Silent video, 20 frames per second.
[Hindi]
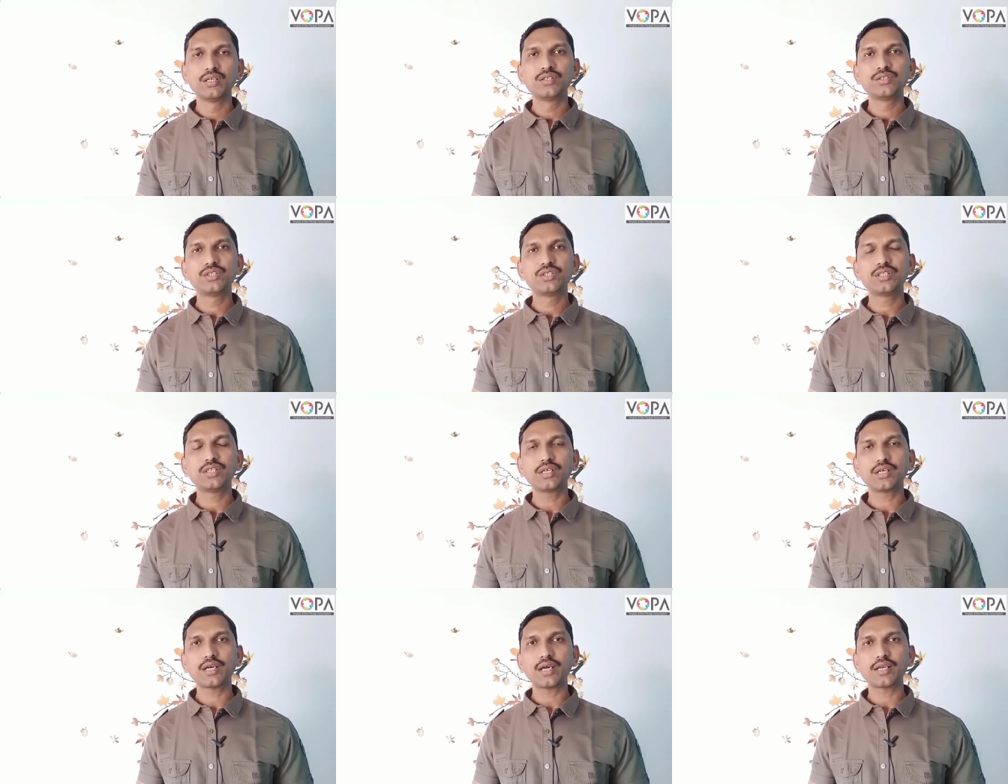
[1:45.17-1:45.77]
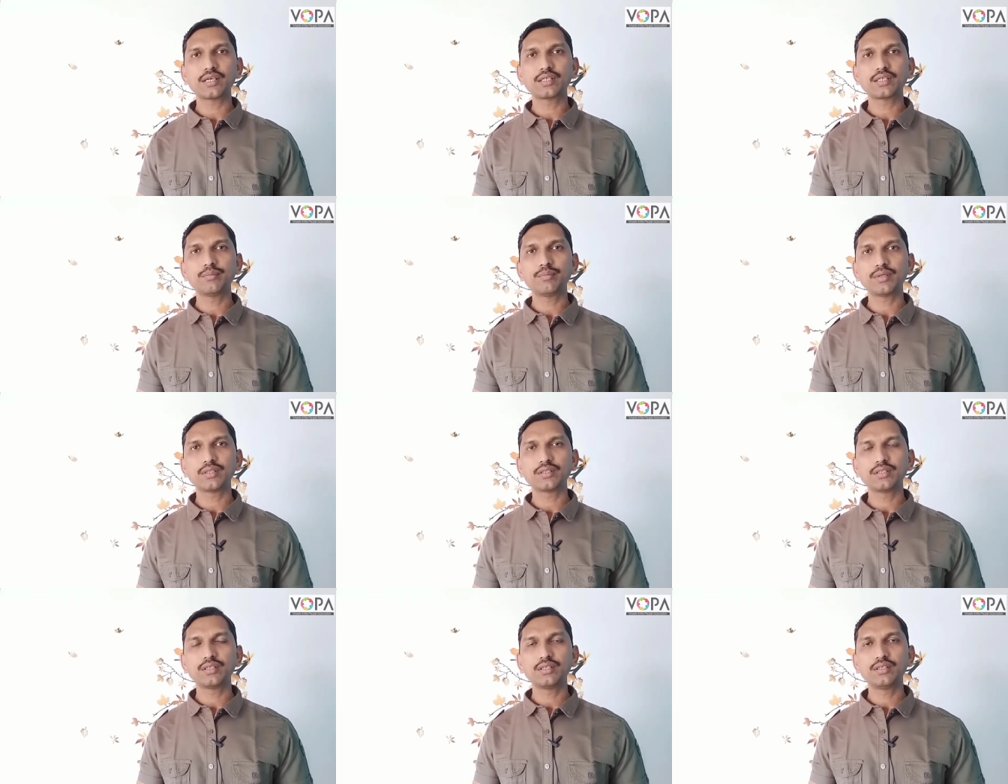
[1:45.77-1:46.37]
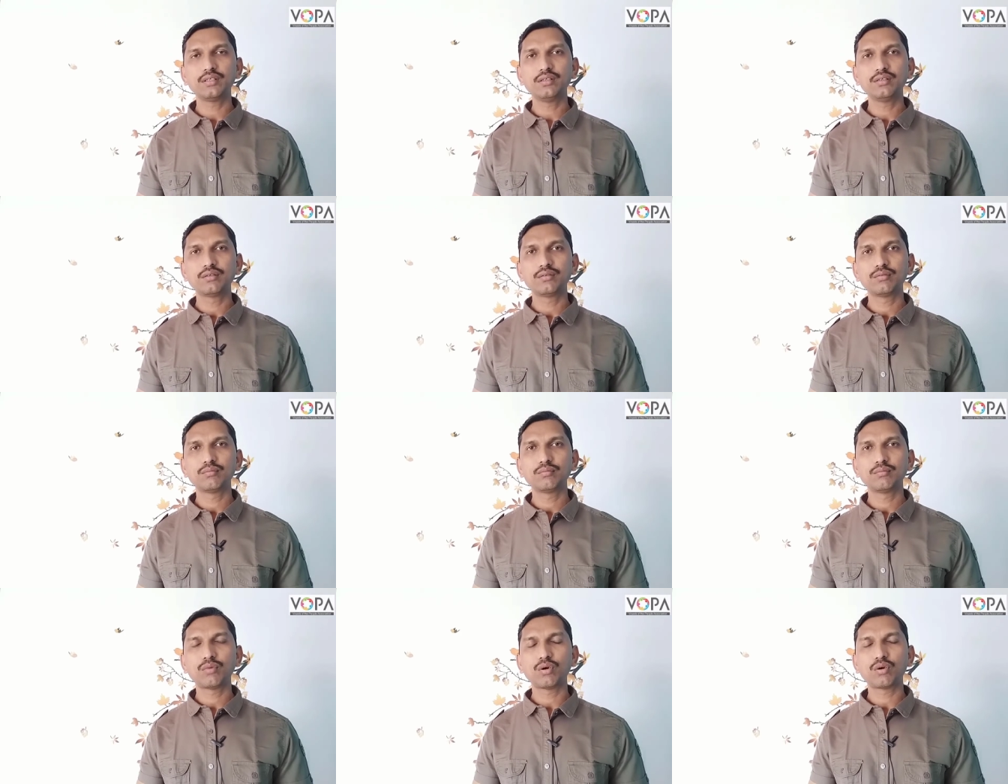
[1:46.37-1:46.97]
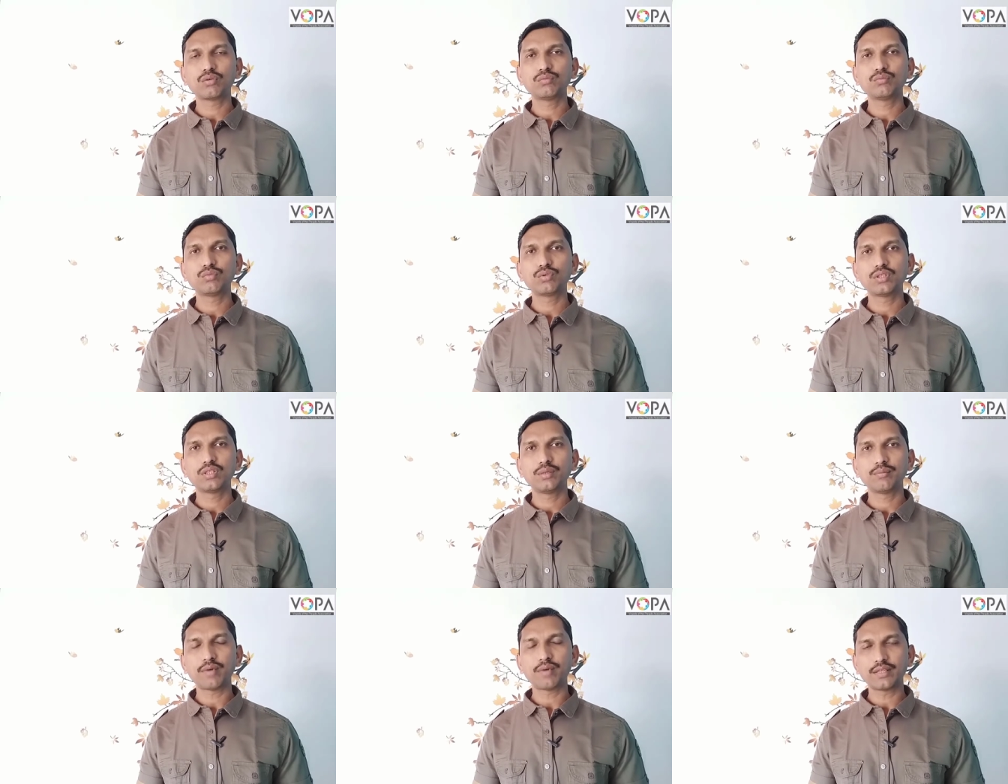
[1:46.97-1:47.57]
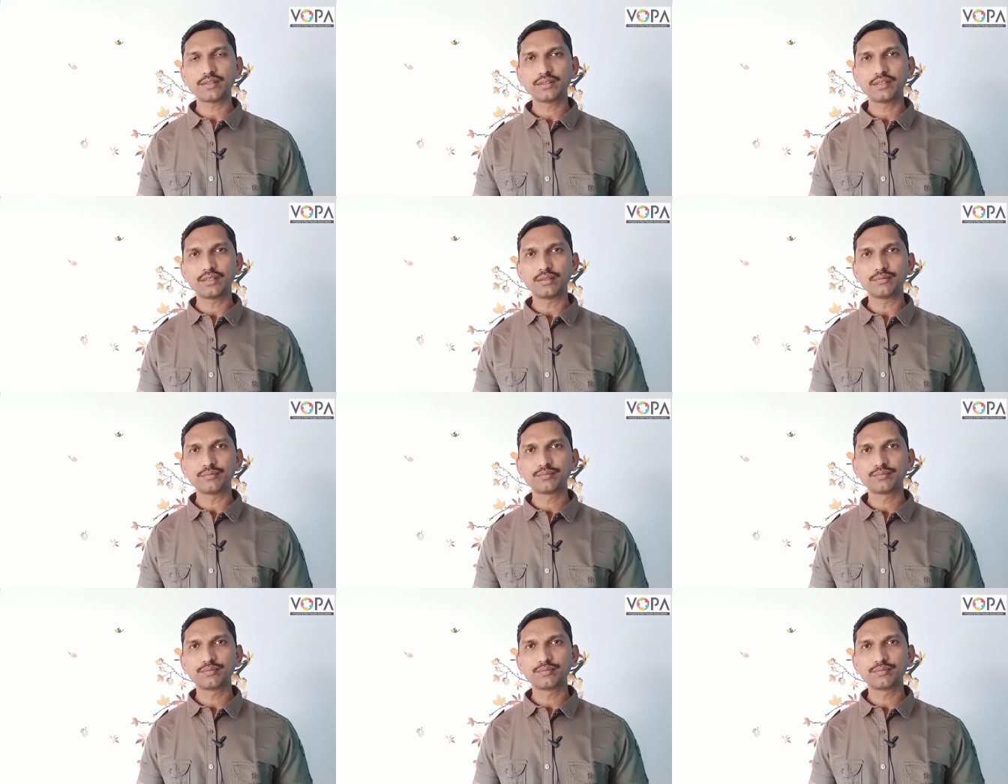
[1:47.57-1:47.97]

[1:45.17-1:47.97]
चित्रकार की पत्नी बहुत बुद्धिमान थी